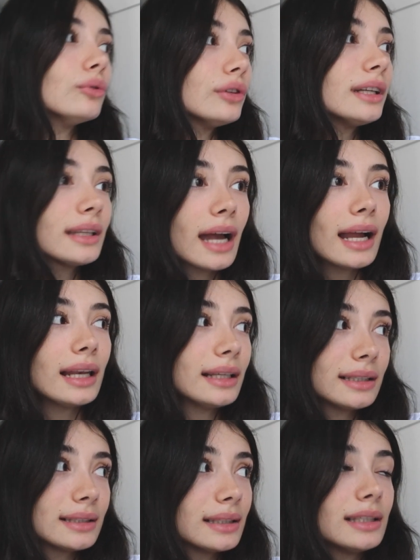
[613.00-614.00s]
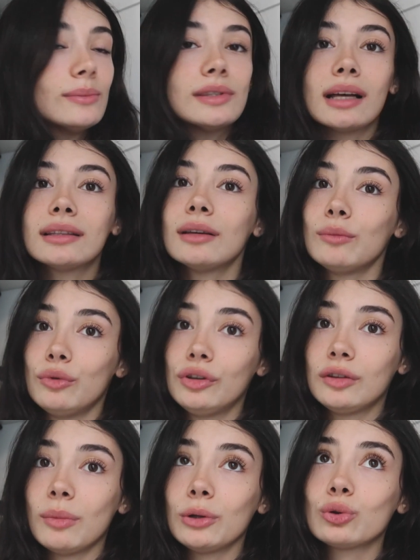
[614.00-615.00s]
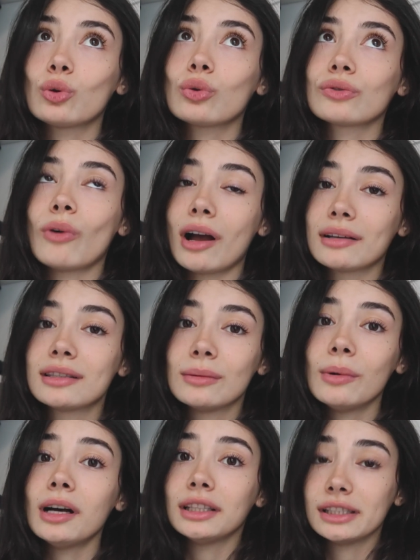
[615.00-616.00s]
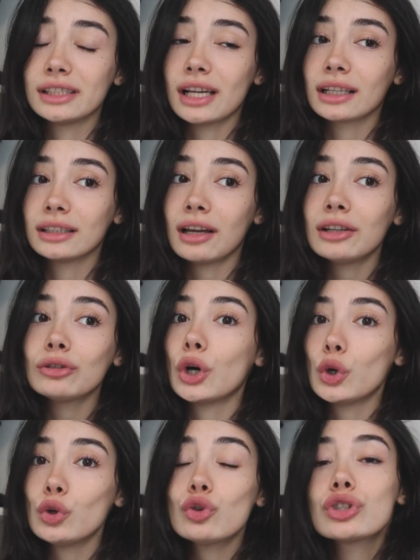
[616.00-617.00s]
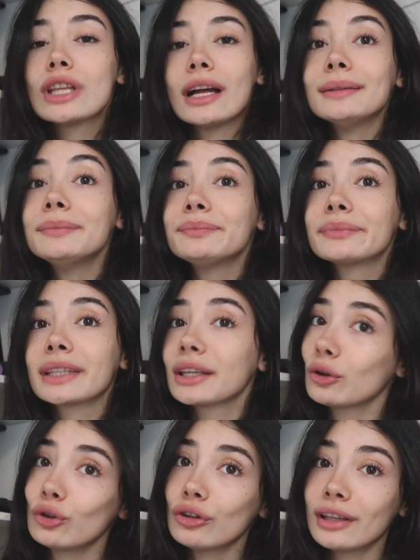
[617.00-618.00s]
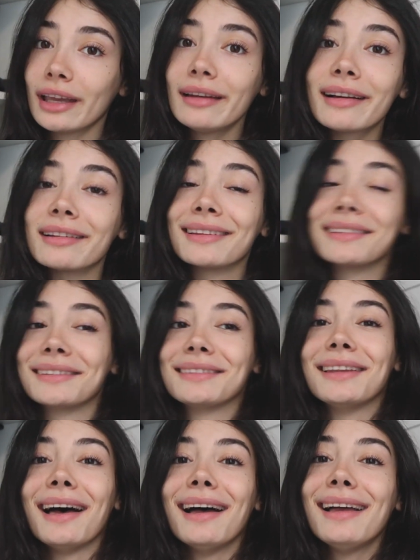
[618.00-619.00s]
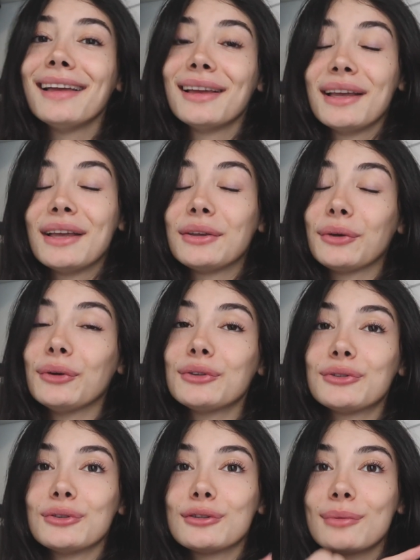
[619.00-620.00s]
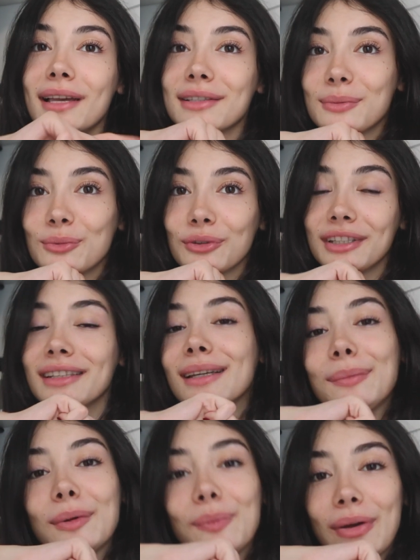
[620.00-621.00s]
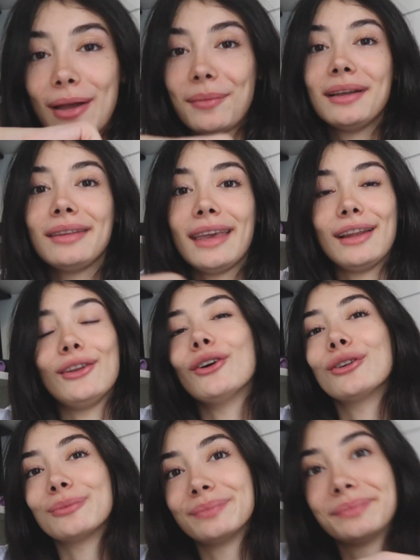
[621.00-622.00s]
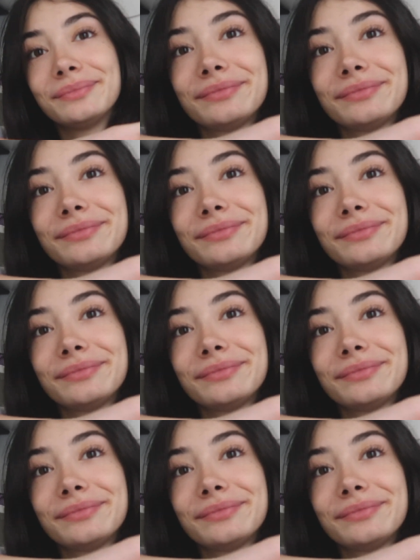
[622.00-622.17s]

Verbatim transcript: Bunları yerleştireyim zaten büyük ihtimal çok vaktimi alacaklar. O yüzden günün geri kalanında görüşürüz. Ben şimdi bunları yapıp hemen geliyorum.